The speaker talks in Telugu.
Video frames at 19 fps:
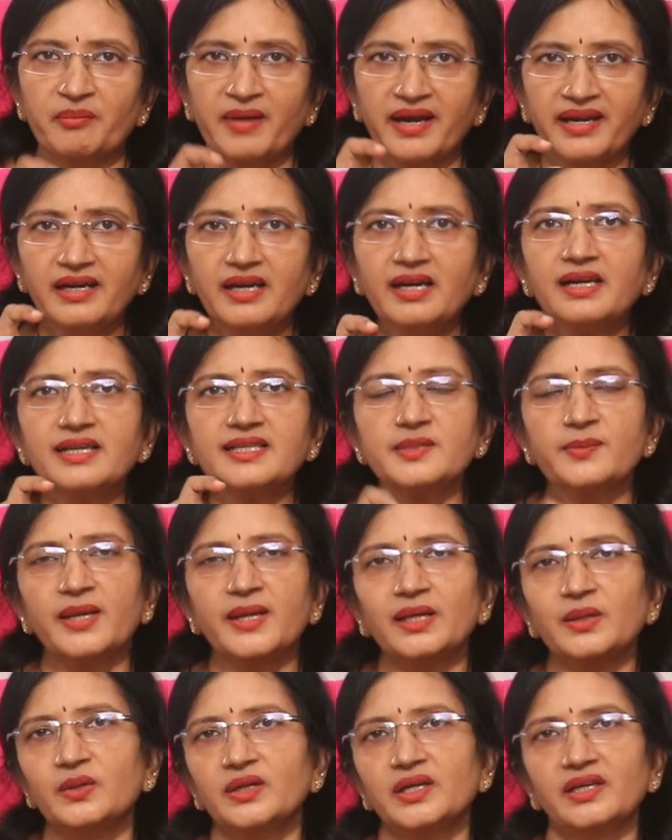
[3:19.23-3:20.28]
మైల్డ్
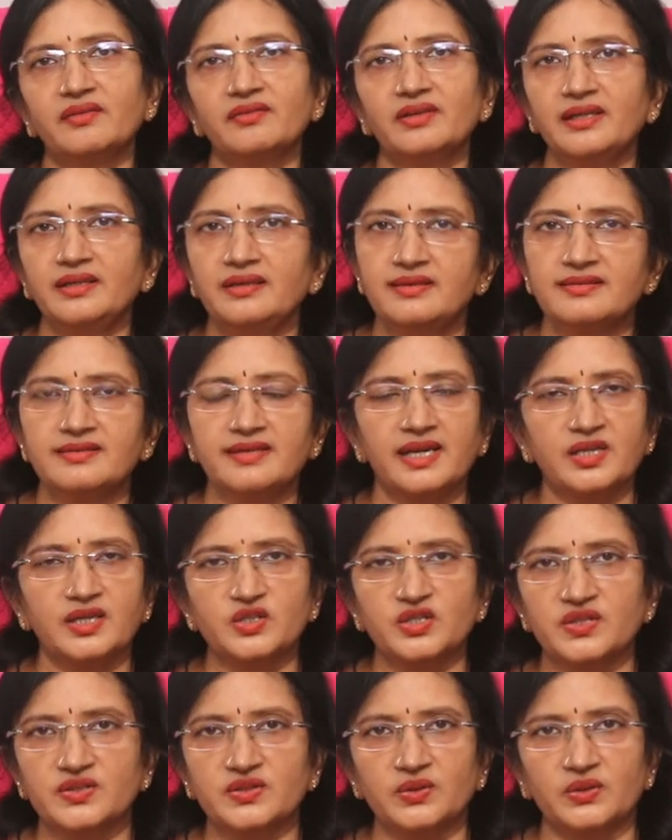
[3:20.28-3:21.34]
స్మెల్ ఉండేవి
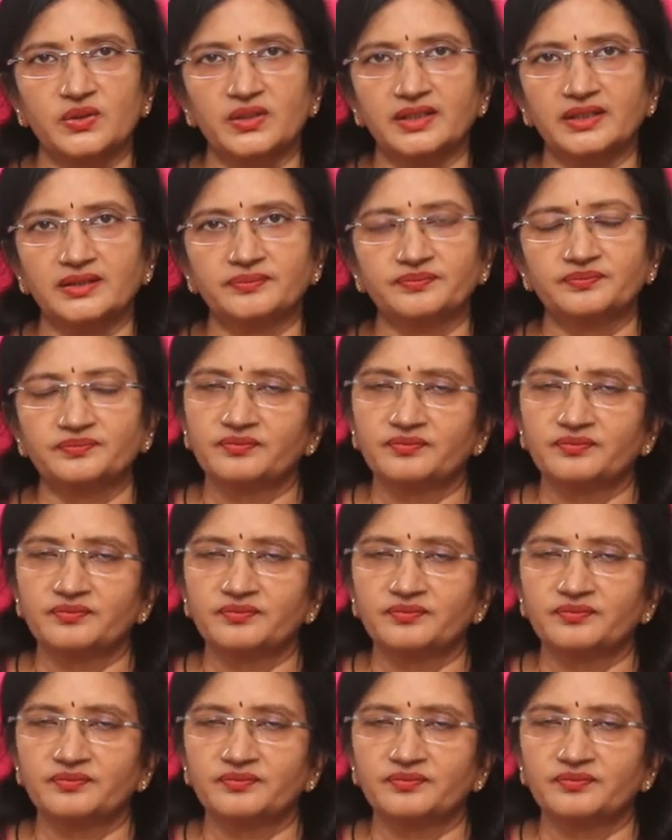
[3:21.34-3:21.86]
సెలెక్ట్ చేసుకోండి